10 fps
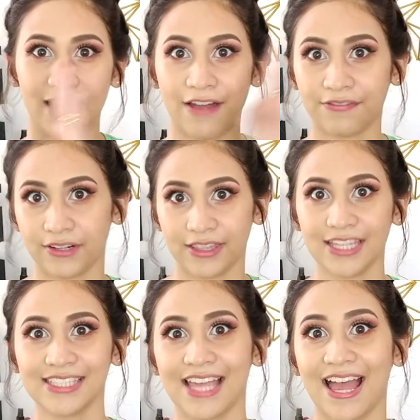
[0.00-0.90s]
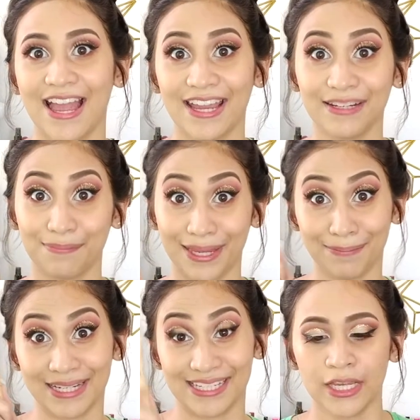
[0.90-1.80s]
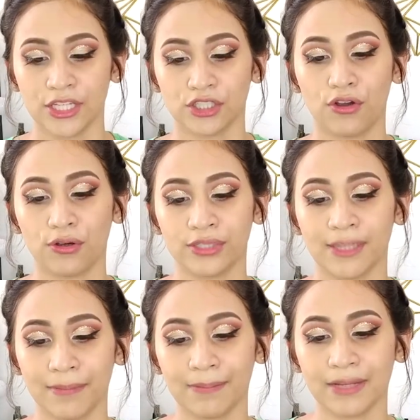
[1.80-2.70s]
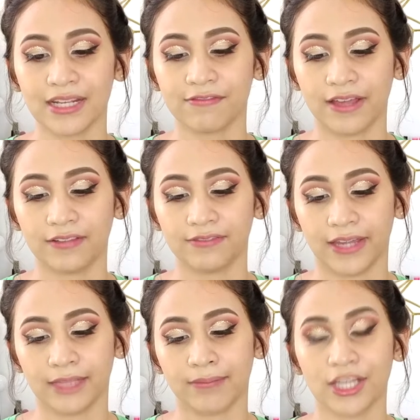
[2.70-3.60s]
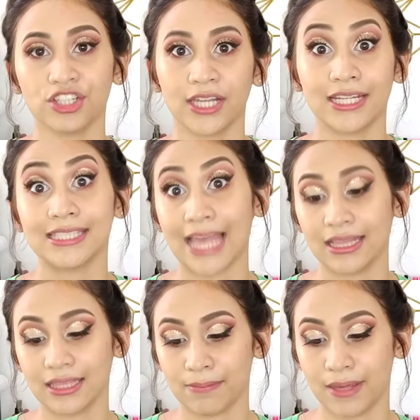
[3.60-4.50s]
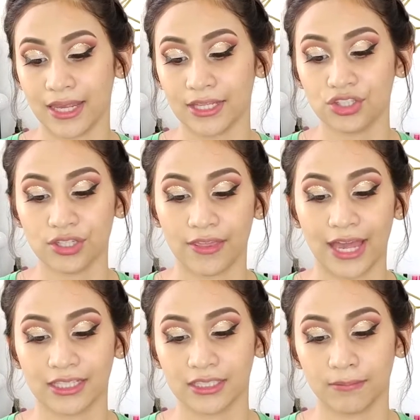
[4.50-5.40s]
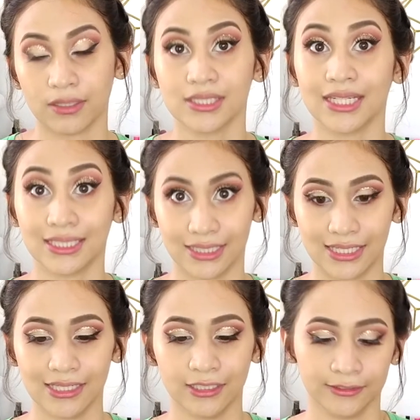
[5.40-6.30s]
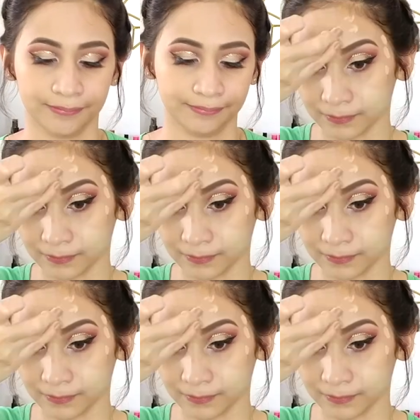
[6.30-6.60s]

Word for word: Now, for this side, Maybelline. So, sa Maybelline Velvet, my shade is Sandy Beige. That's number 16.